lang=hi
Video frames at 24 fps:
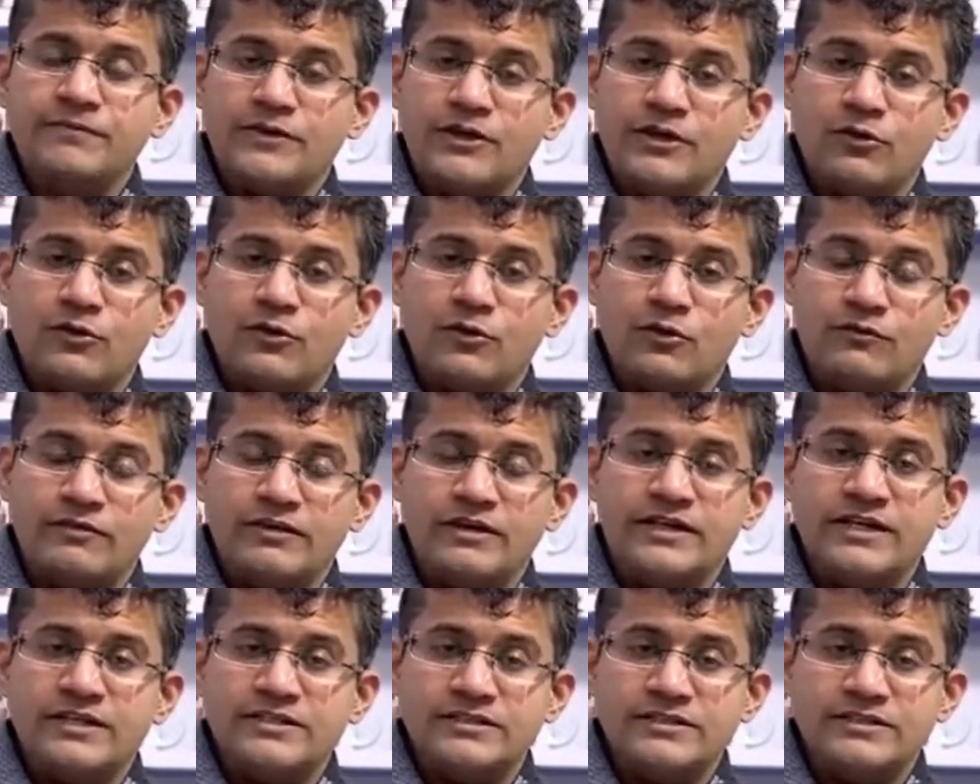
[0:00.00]
कि
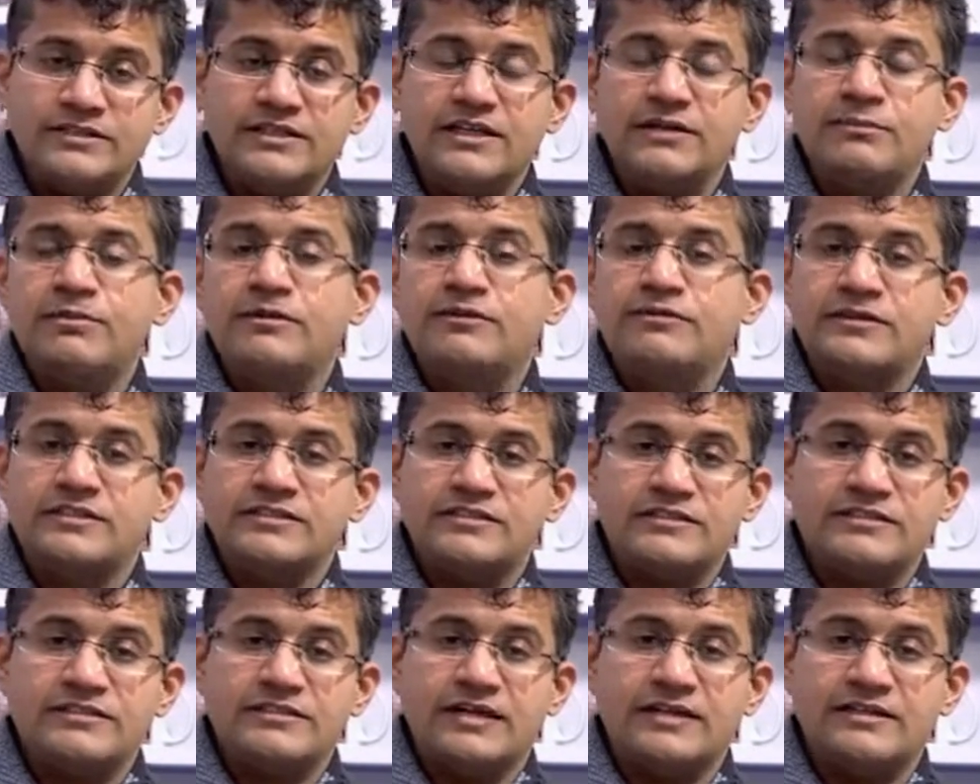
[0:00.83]
कोविड के जितने भी
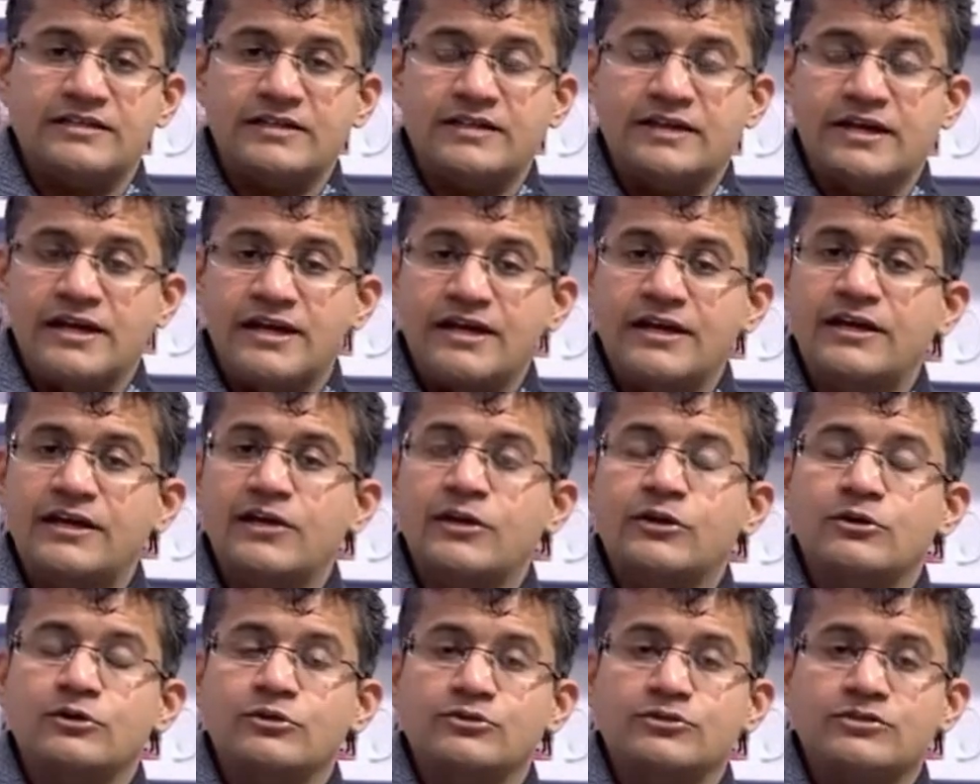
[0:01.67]
फेजेज़ आते
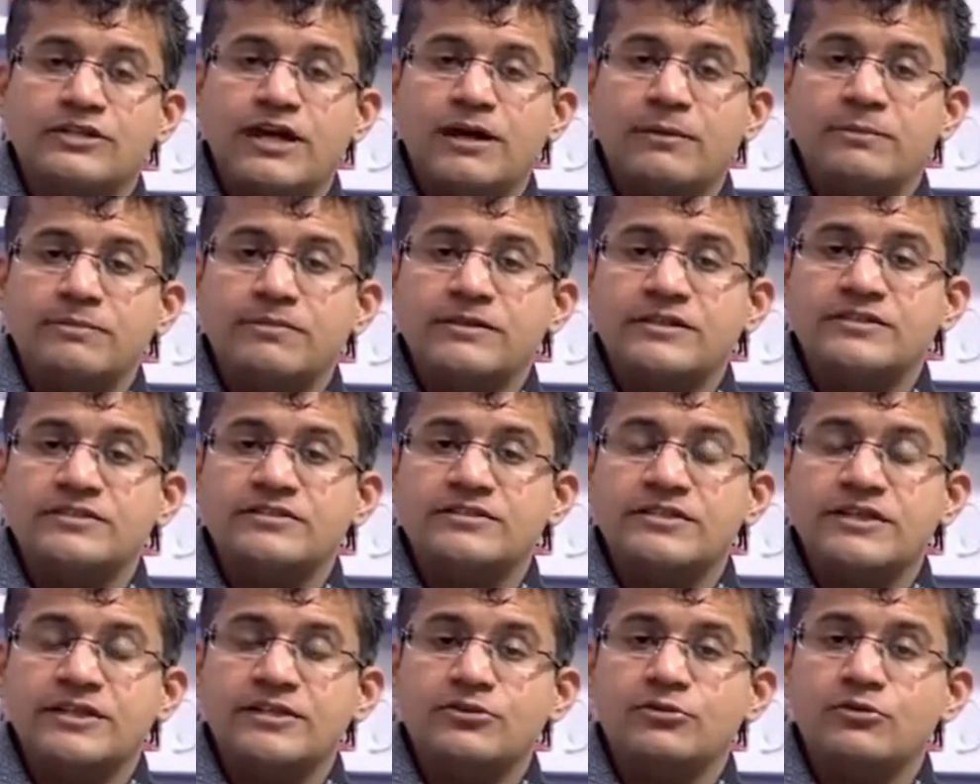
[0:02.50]
रहें उससे आपकी
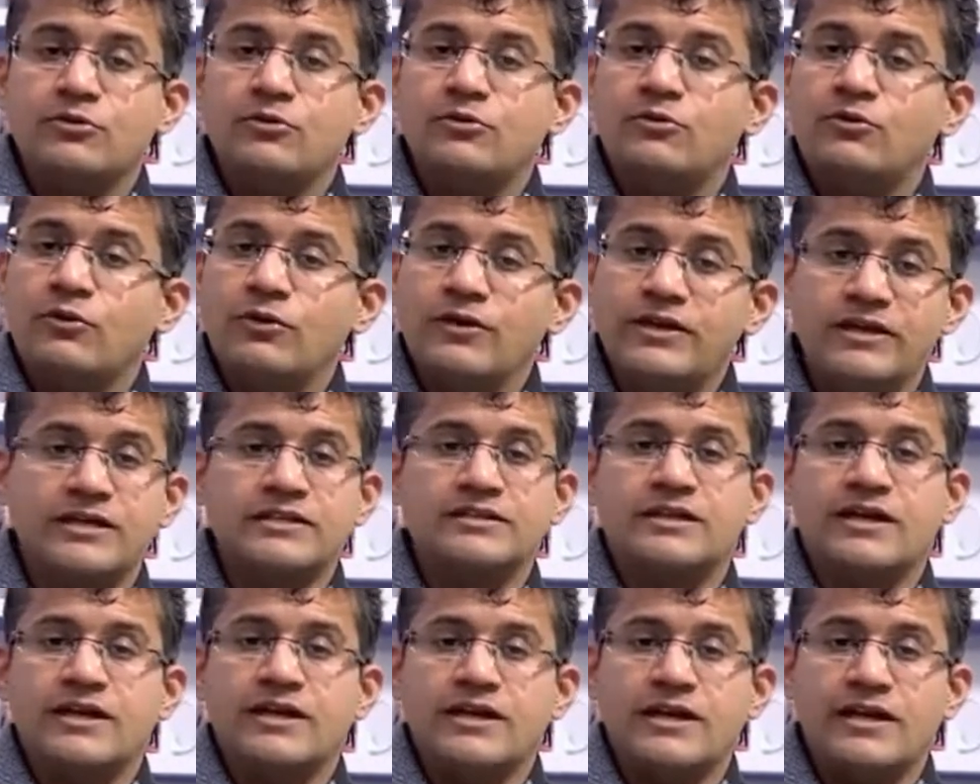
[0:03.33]
सेहत को कोई
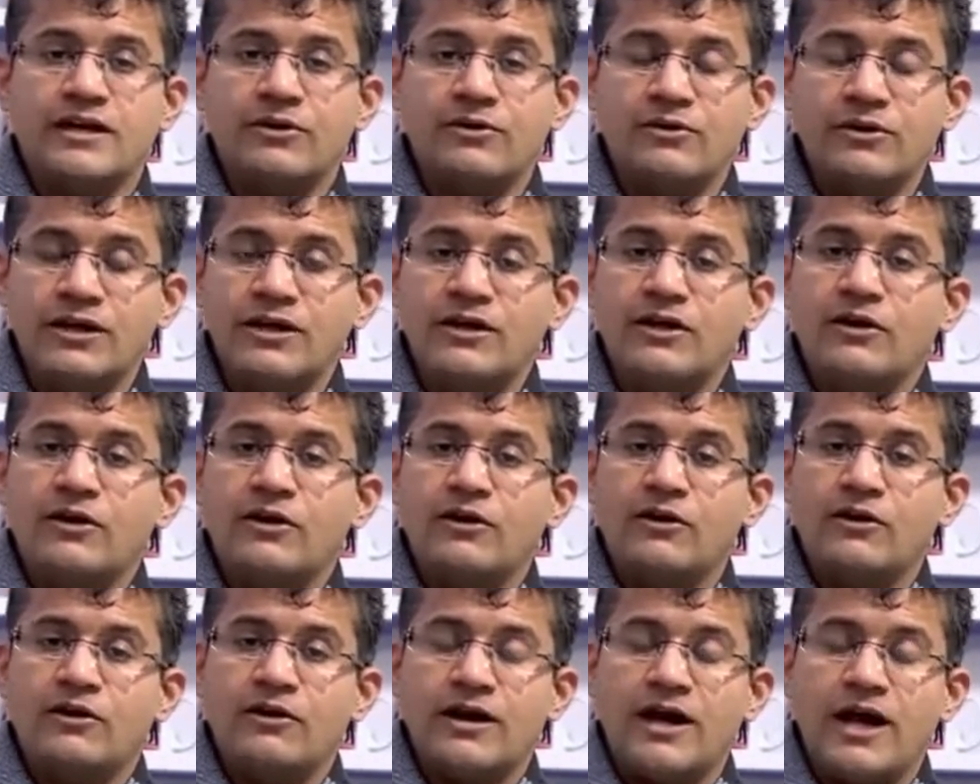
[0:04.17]
खतरा ना होए
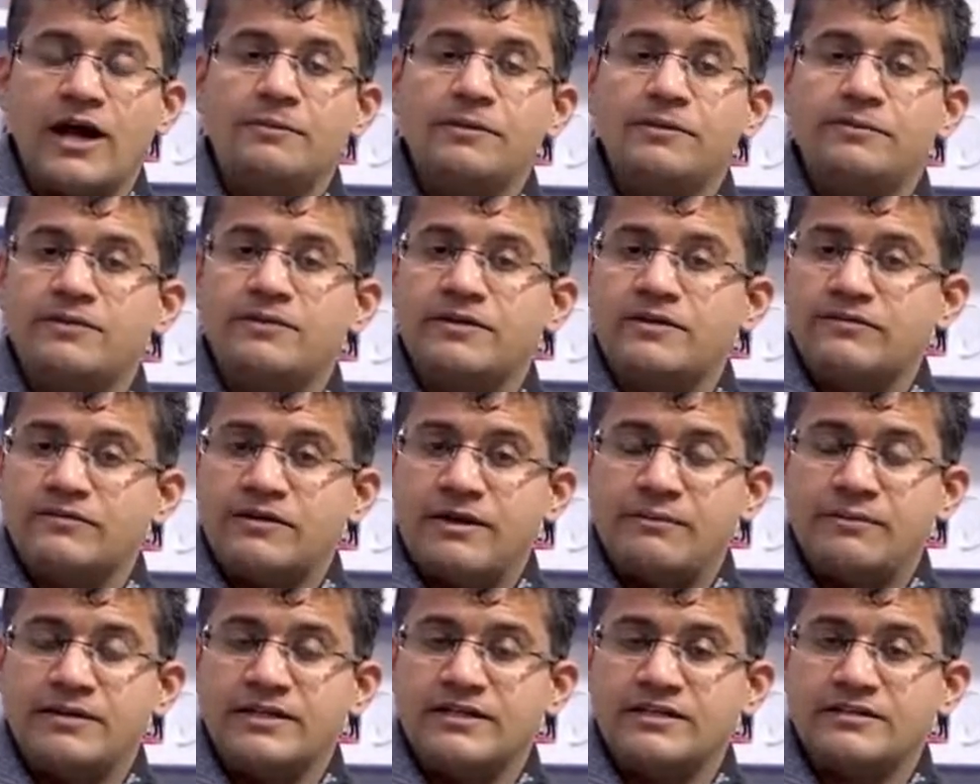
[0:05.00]
और आप अपनी
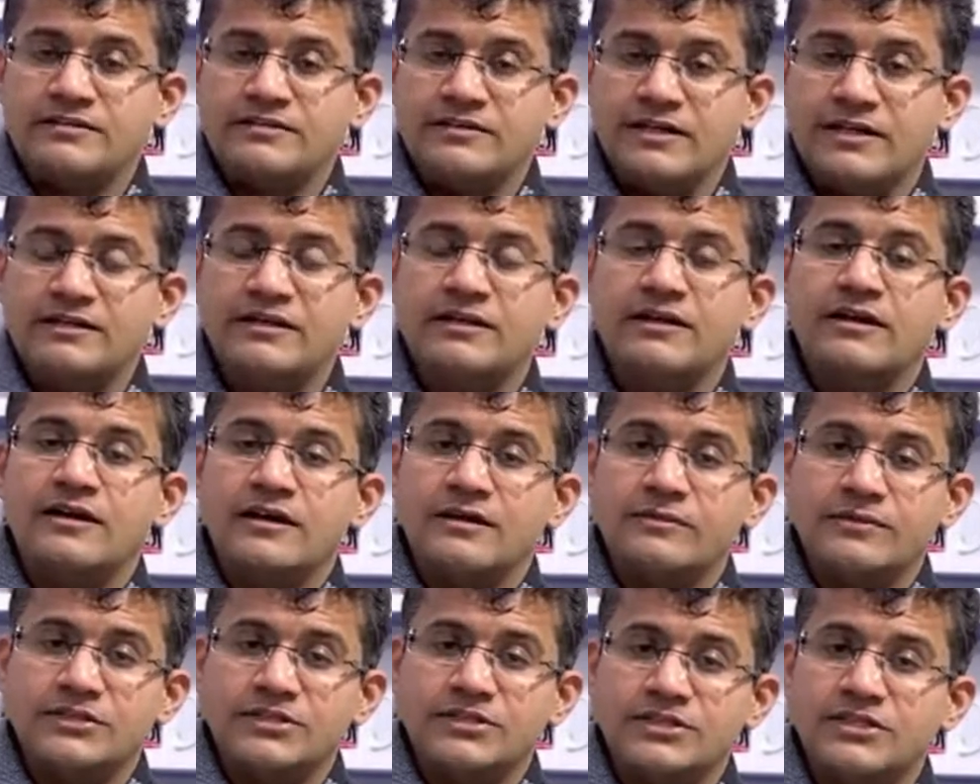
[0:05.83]
फैमिली के
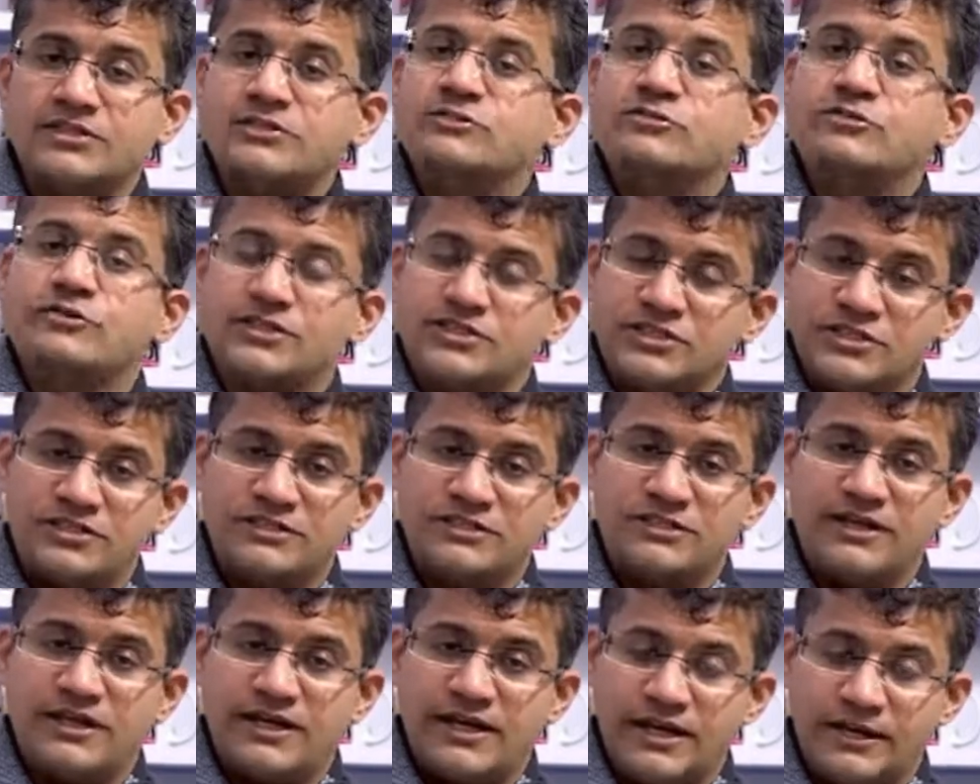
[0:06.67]
साथ हमेशा
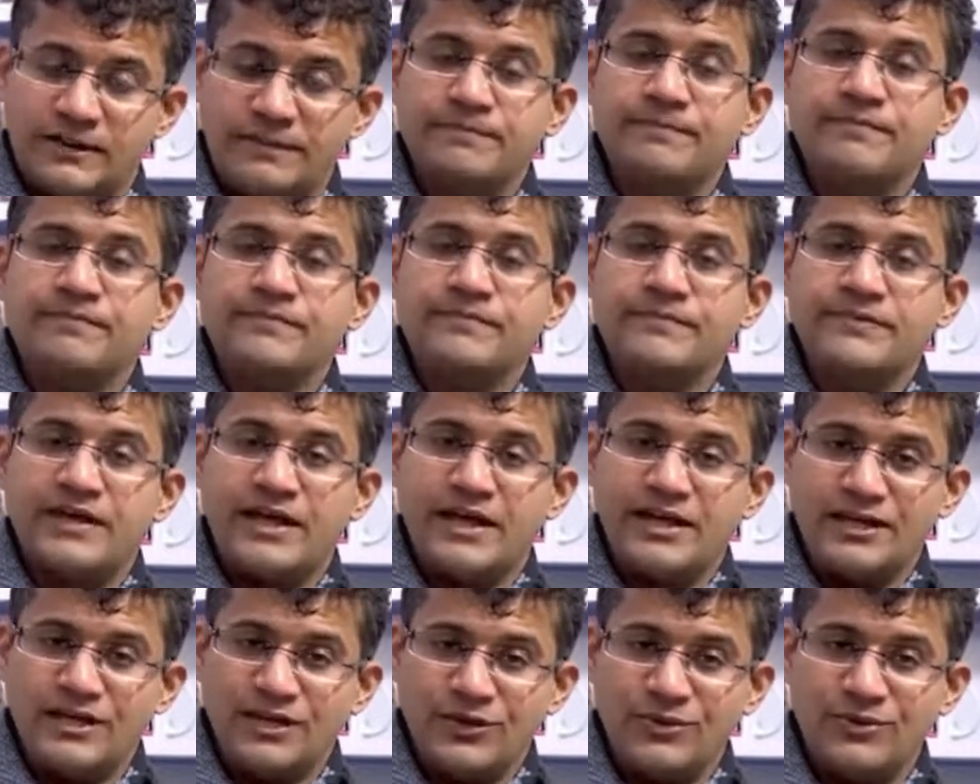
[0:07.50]
सुरक्षित रहें
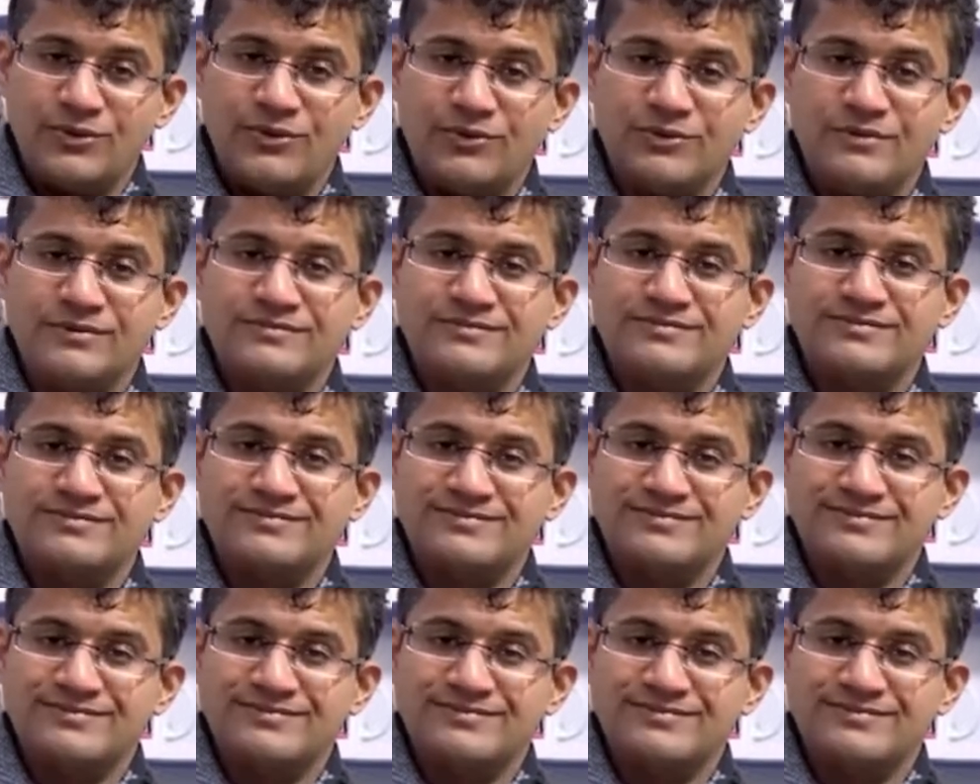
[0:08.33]
थैंक यू